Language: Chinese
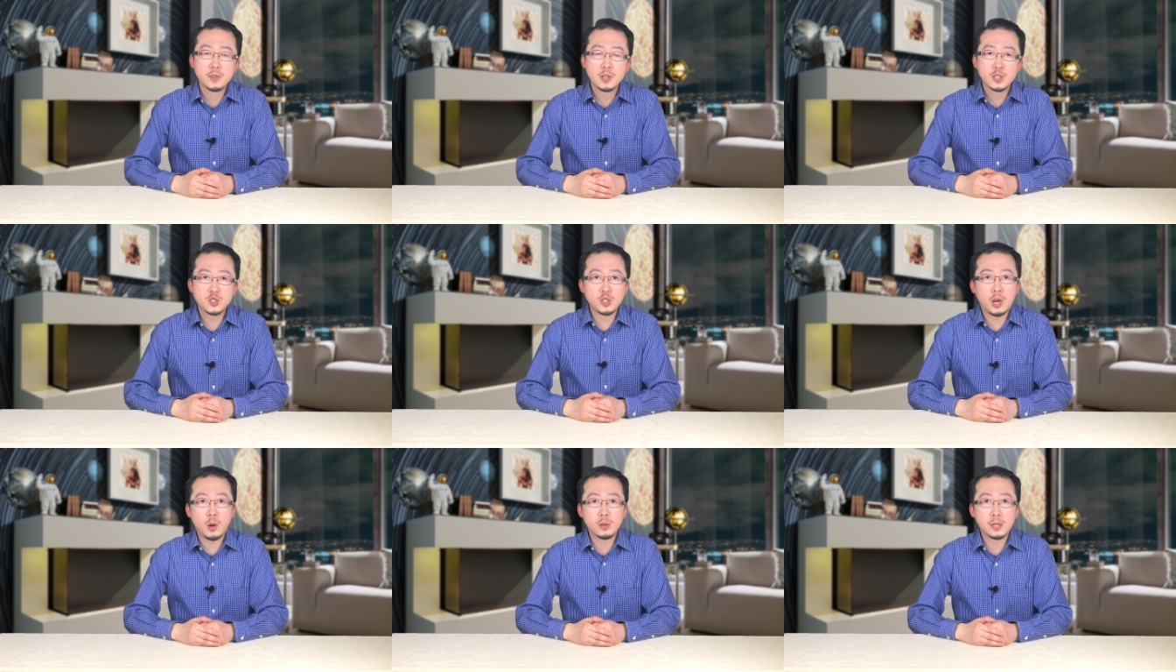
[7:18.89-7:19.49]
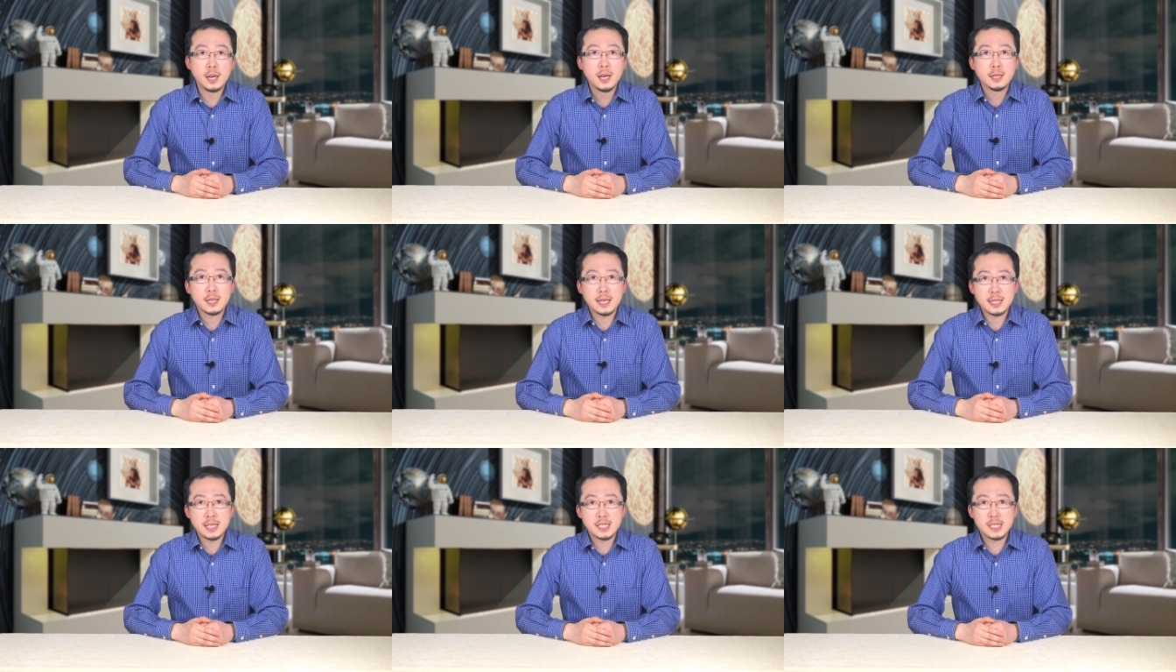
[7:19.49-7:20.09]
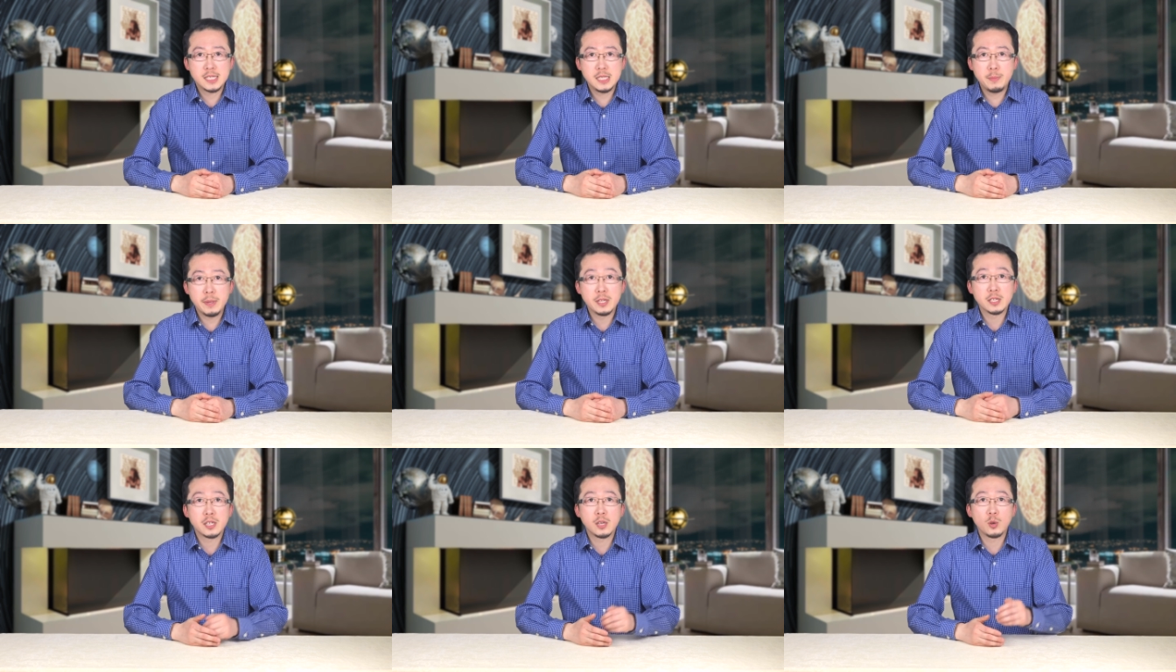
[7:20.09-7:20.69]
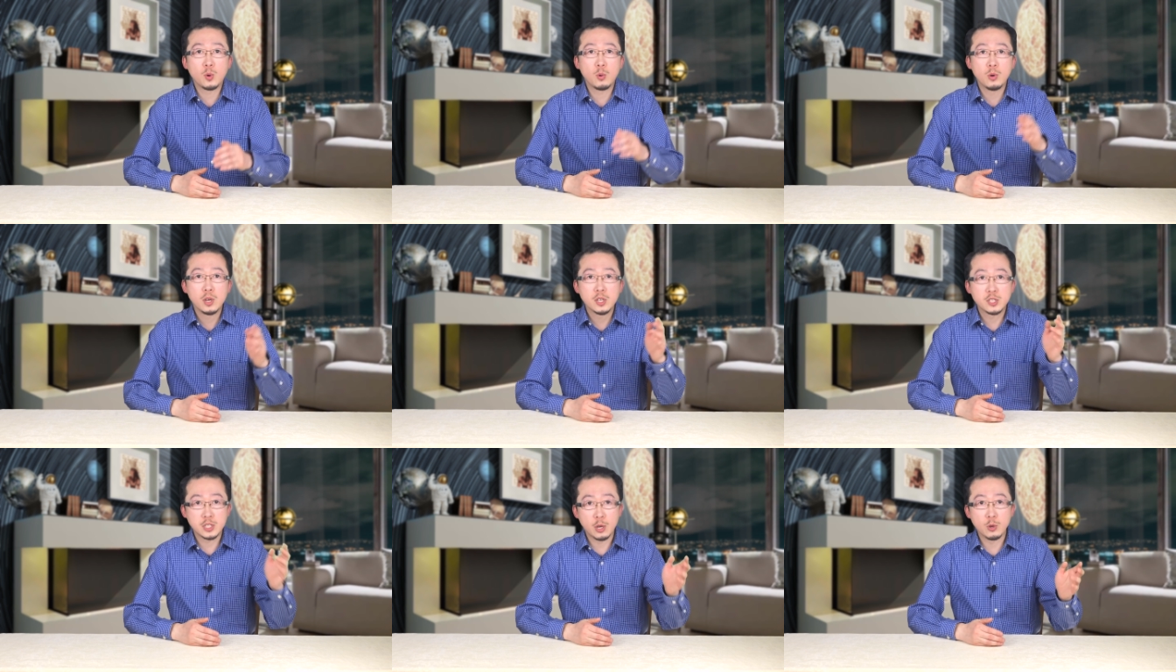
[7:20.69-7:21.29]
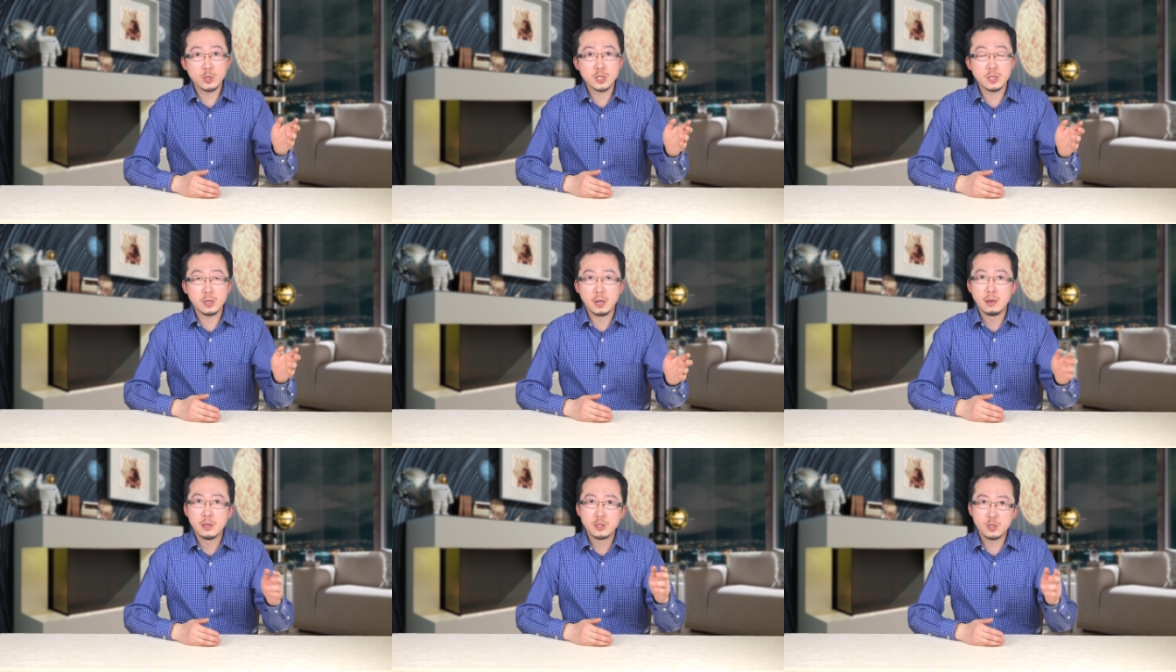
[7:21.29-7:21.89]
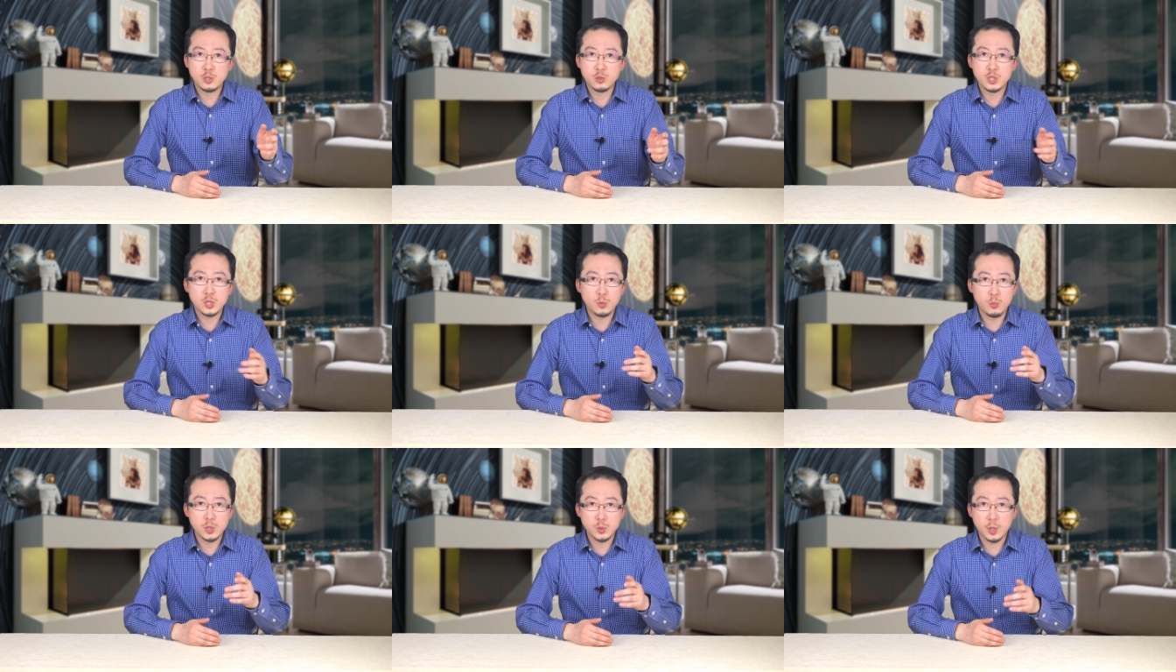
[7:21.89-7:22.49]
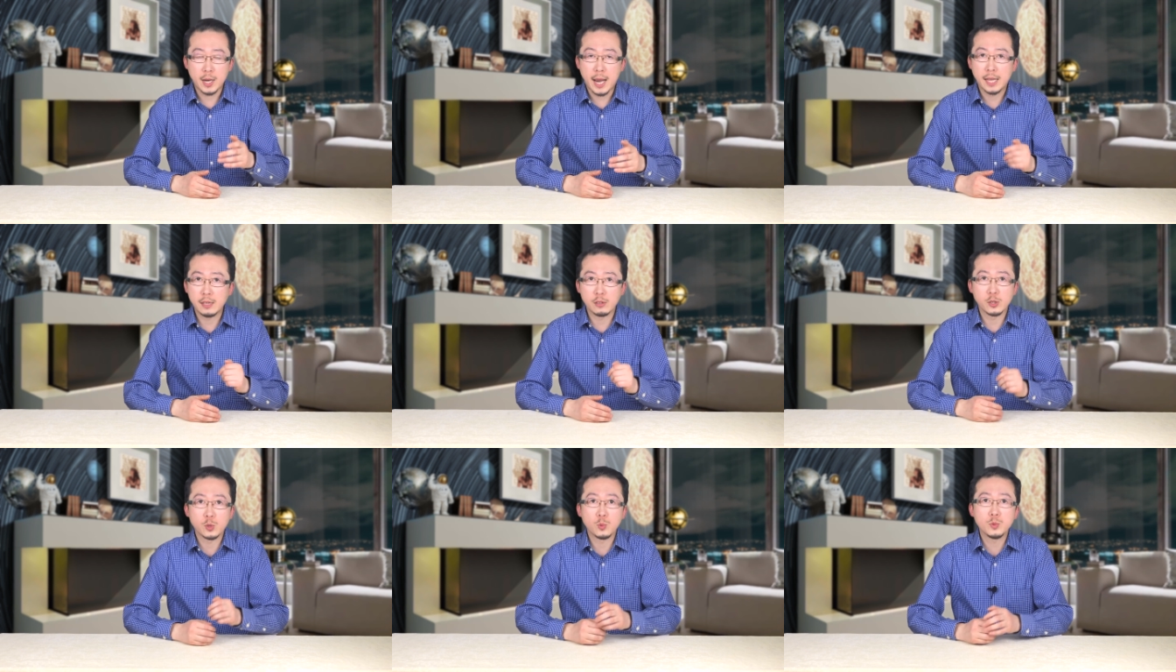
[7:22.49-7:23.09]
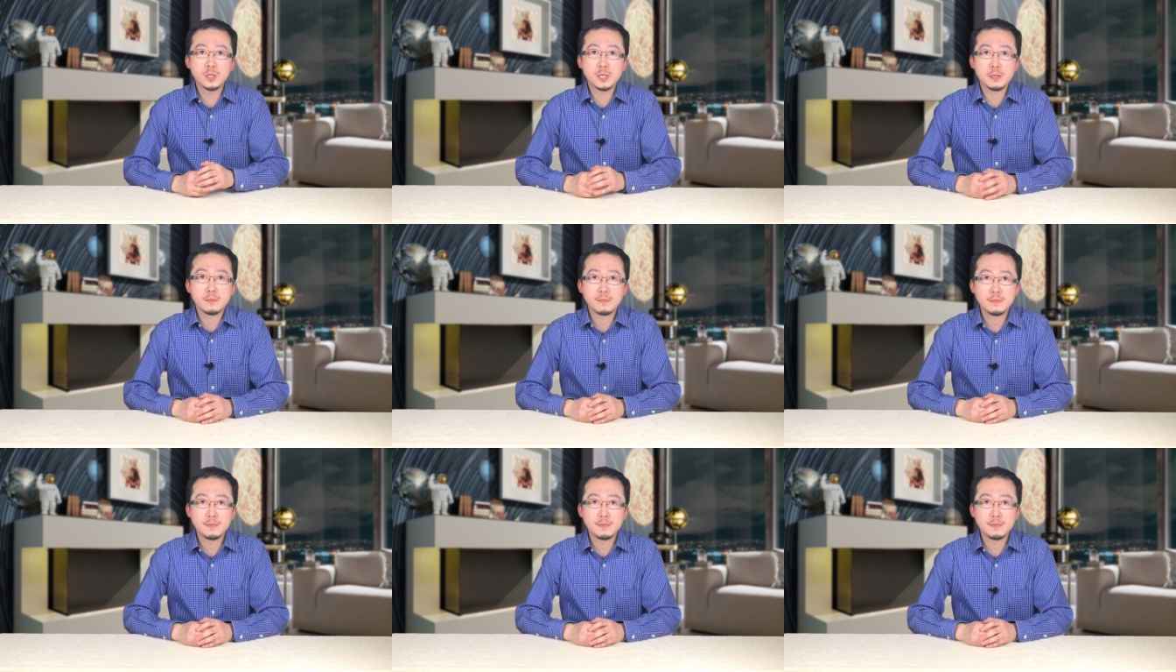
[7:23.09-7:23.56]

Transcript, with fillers: 之后呢，它在西边的天空消失了，这就是我所看到的东西。